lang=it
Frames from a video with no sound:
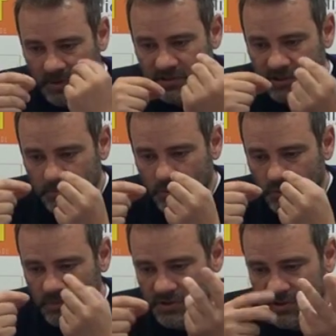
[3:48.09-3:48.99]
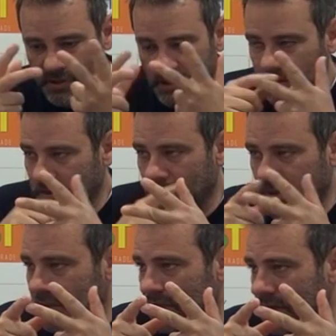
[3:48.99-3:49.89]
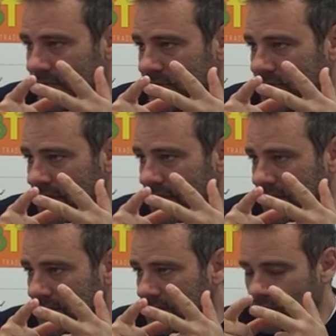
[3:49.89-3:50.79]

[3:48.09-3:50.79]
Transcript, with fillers: per esempio, come gestire le tre partite ravvicinate,